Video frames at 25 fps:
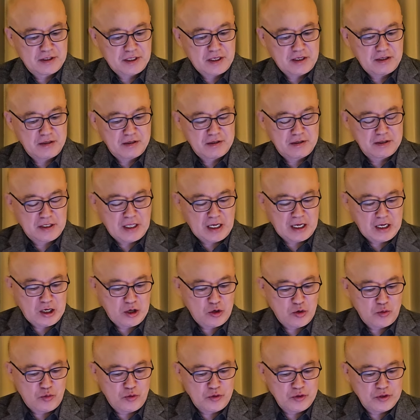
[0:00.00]
테러를
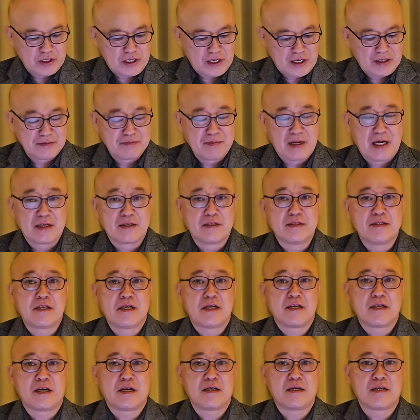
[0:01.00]
당하고 보니까 많은
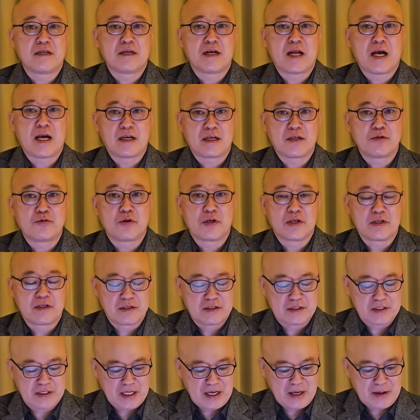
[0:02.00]
생각을 하게 될
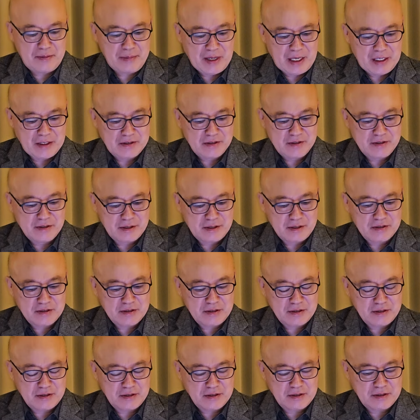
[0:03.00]
것이다. 많이
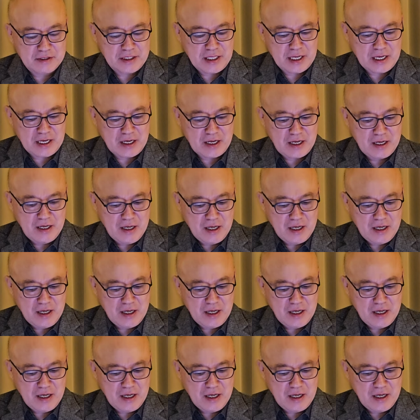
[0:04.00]
느꼈을 것이다.